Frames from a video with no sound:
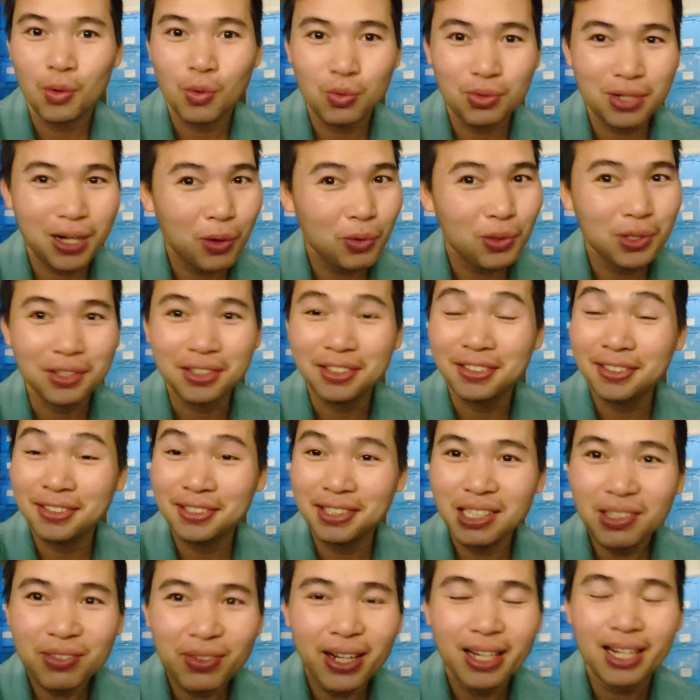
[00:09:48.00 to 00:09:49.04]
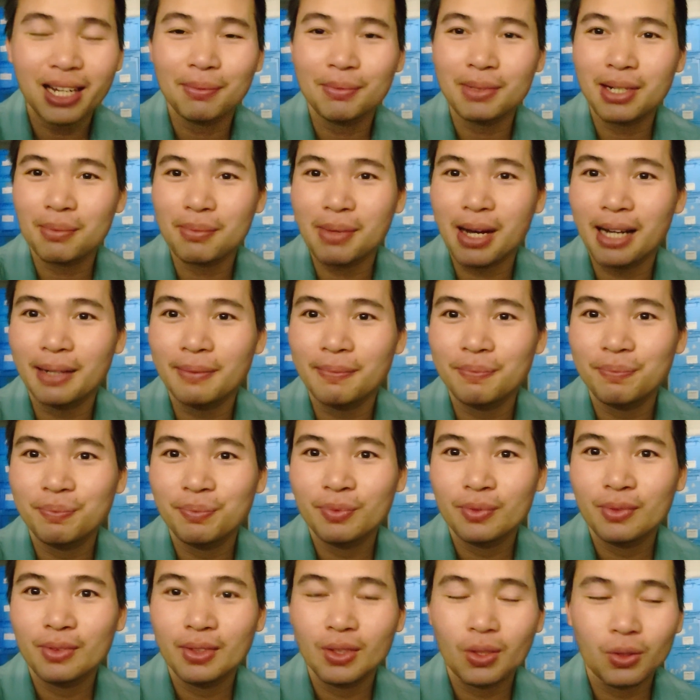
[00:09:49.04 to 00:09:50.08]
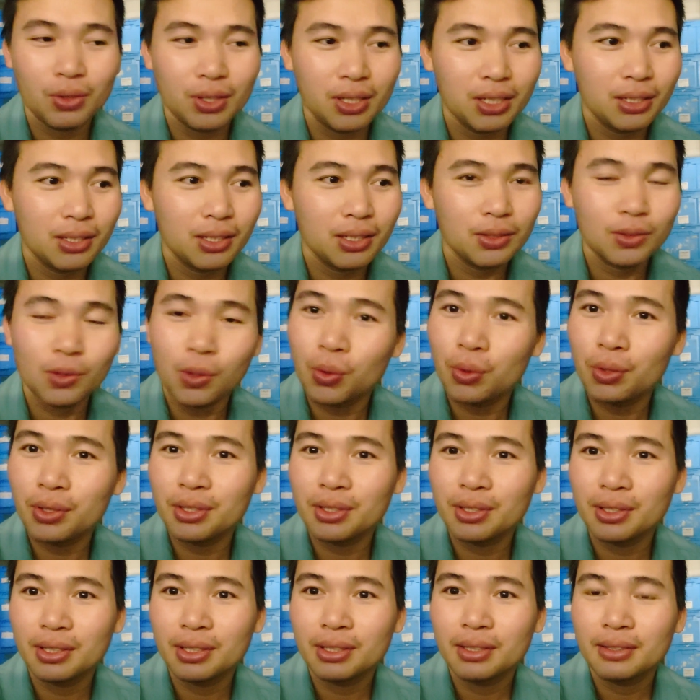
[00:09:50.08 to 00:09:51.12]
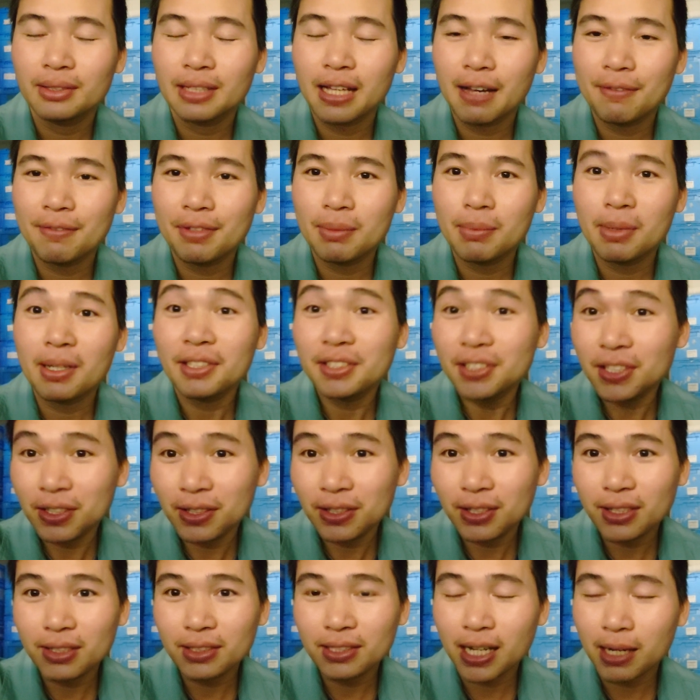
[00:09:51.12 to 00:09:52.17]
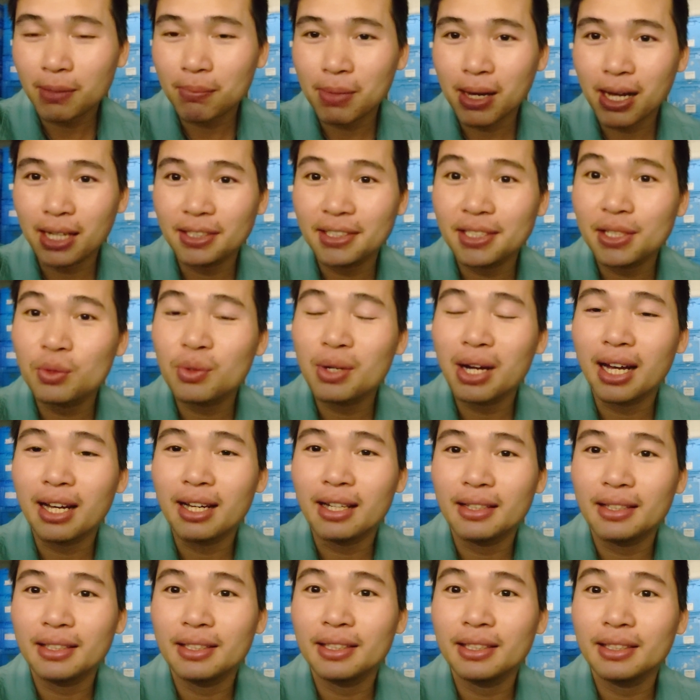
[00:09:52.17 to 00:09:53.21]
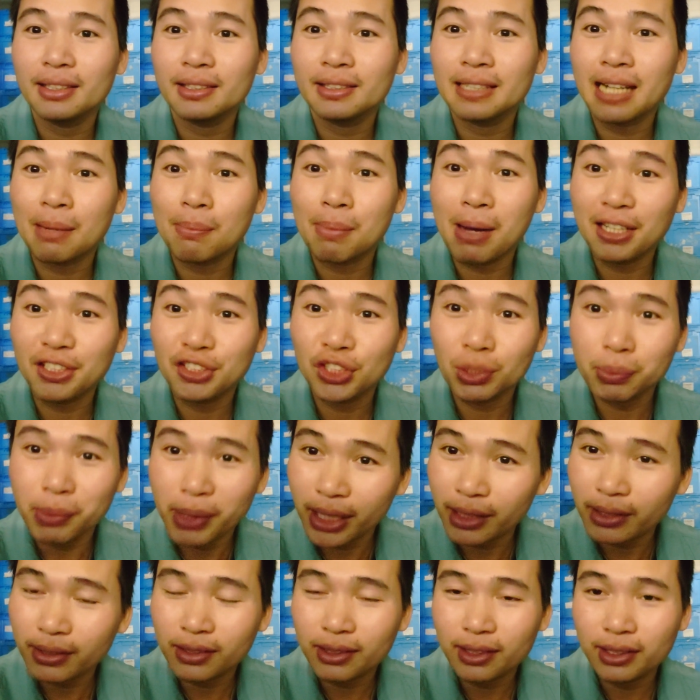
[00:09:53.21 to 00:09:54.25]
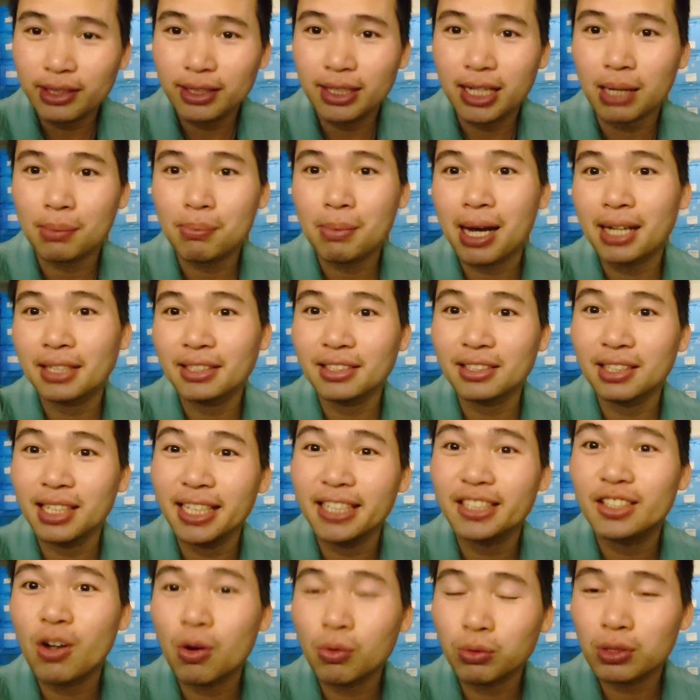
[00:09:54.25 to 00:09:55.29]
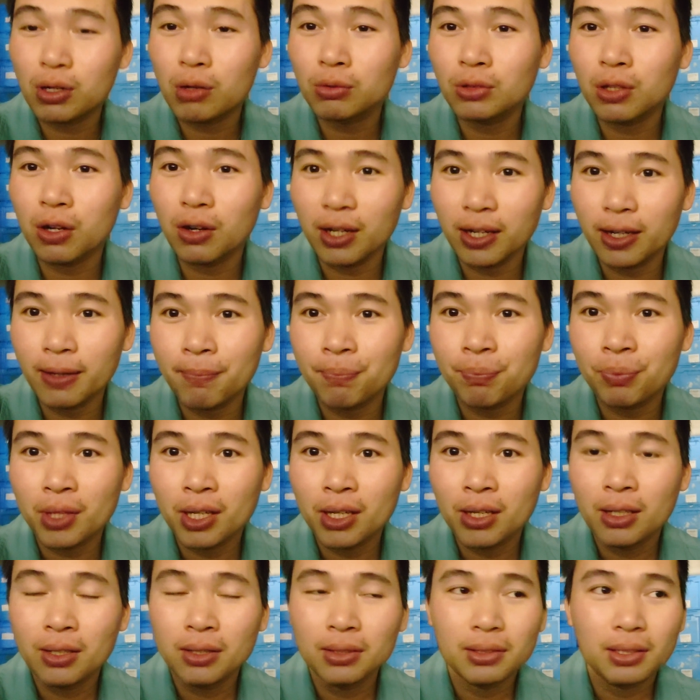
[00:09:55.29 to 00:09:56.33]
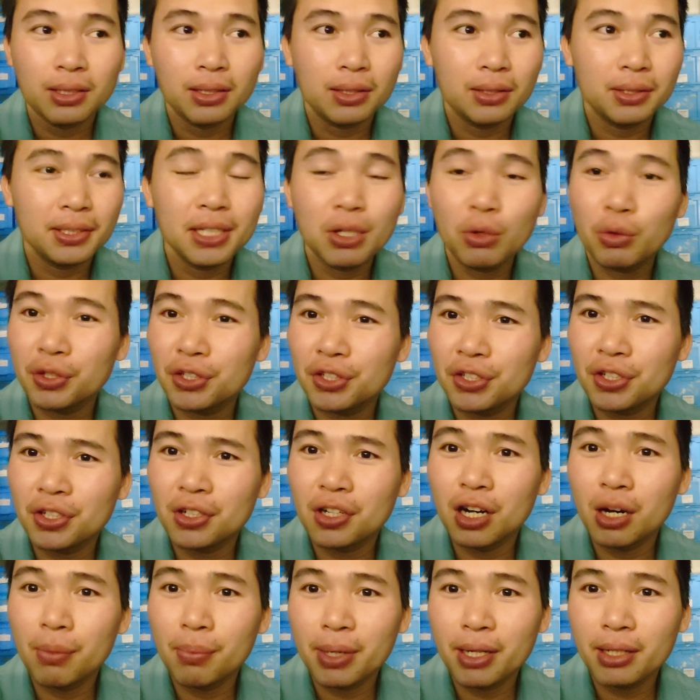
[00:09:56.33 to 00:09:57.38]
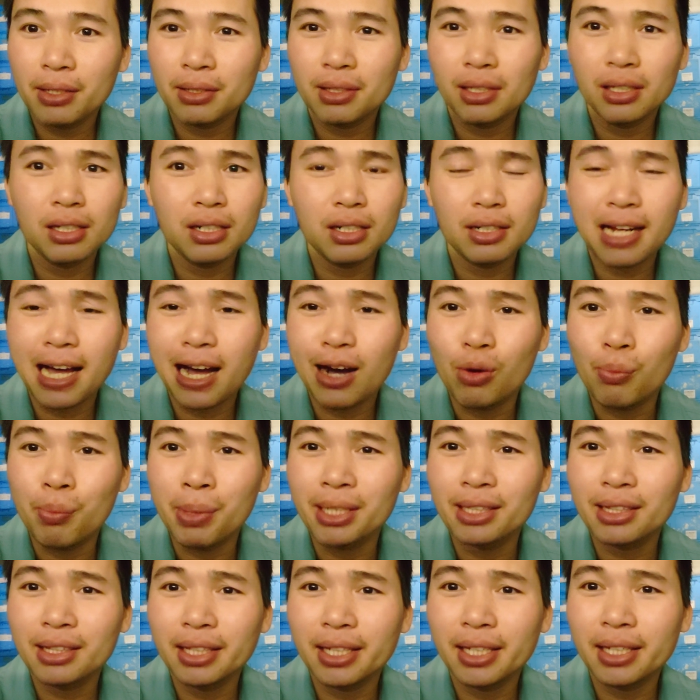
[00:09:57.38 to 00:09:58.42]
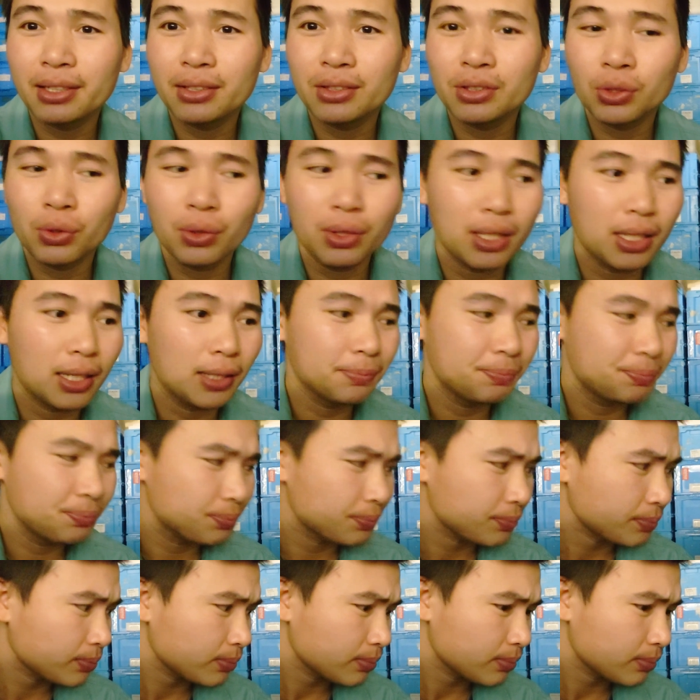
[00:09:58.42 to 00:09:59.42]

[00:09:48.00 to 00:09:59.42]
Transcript: nó cũng đau đớn như vậy lắm các bạn. Cho nên thôi, tại vì bây giờ các bạn nhiều cái các bạn chưa biết thì các bạn cứ lên cộng đồng đó ha. Thì nhiều cái trường hợp á, lừa đảo mất tiền rồi là